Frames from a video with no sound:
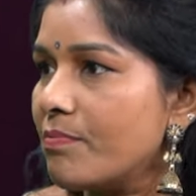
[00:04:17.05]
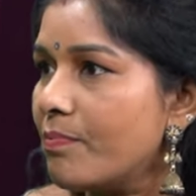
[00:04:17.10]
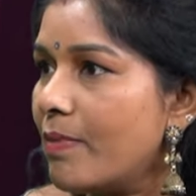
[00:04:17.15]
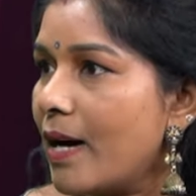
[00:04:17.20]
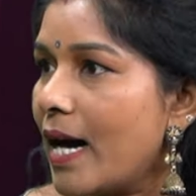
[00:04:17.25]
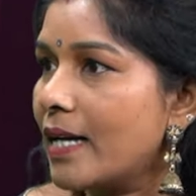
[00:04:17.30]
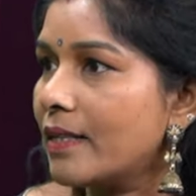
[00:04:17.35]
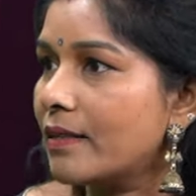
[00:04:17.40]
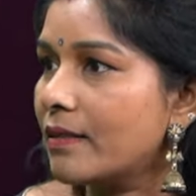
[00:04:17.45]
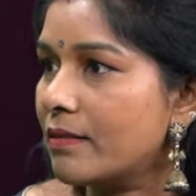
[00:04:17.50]

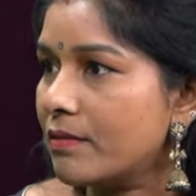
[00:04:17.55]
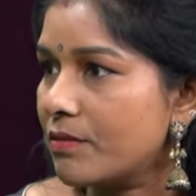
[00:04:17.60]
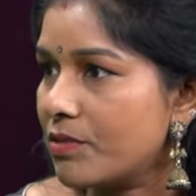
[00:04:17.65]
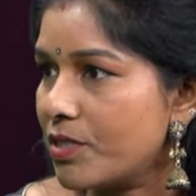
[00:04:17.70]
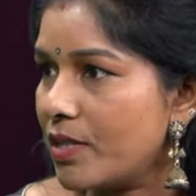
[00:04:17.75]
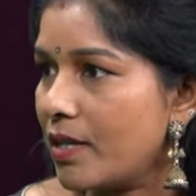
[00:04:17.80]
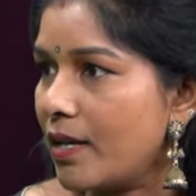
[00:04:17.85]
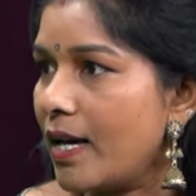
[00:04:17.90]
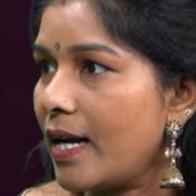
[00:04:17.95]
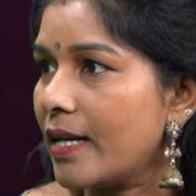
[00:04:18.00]
बात
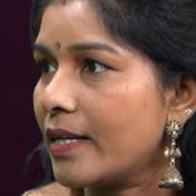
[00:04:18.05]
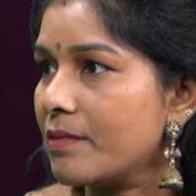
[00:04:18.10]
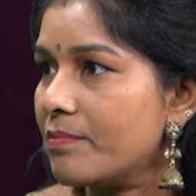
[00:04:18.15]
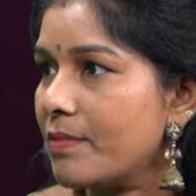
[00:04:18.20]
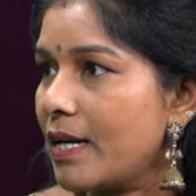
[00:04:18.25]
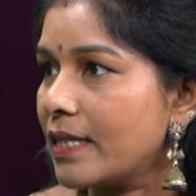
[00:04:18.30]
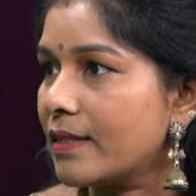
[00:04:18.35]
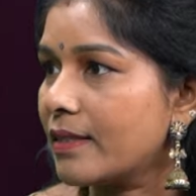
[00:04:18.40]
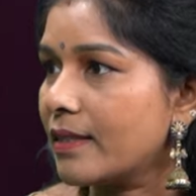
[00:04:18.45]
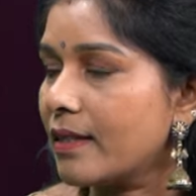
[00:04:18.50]
चिल्ला के
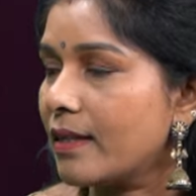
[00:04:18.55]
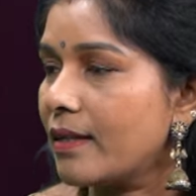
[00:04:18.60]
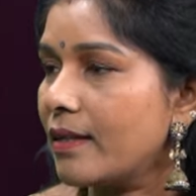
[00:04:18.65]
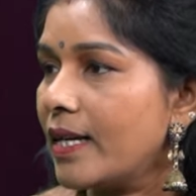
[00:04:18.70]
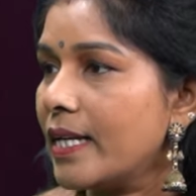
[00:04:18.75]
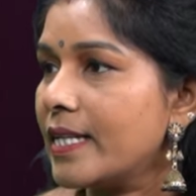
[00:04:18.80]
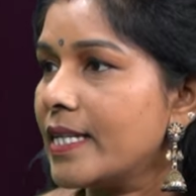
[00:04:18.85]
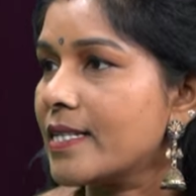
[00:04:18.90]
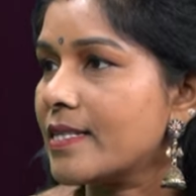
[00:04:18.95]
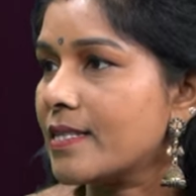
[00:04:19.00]
बात
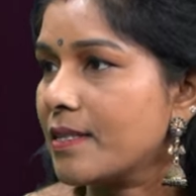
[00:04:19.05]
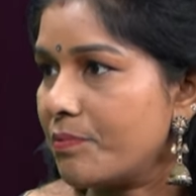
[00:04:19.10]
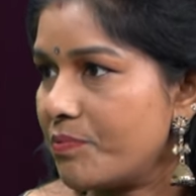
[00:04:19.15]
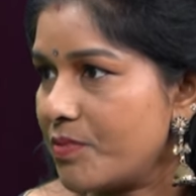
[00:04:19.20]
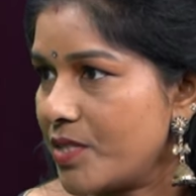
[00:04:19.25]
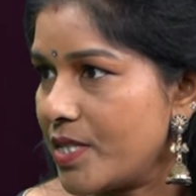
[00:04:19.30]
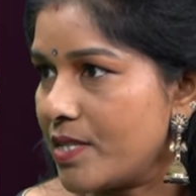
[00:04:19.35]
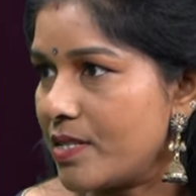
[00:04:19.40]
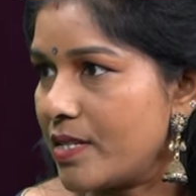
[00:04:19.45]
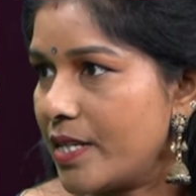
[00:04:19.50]
करना ये सब
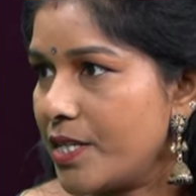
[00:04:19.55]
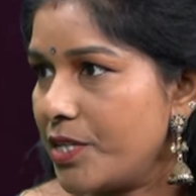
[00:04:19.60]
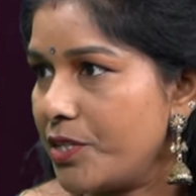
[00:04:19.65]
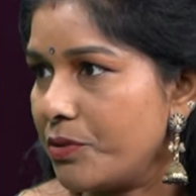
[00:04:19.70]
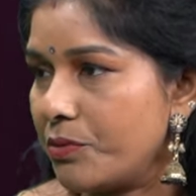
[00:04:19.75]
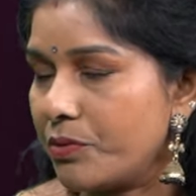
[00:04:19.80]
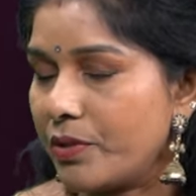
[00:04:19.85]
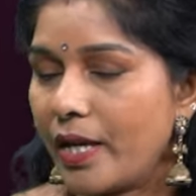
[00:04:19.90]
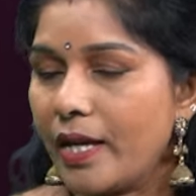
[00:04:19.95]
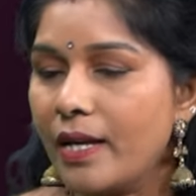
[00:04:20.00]
चीज़ नहीं
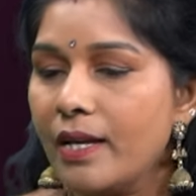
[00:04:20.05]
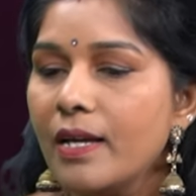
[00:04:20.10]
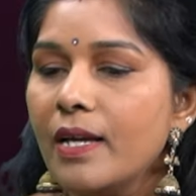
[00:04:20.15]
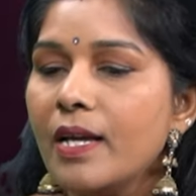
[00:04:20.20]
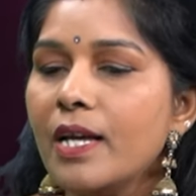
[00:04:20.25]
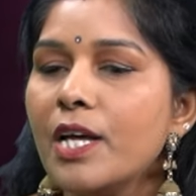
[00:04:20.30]
होता है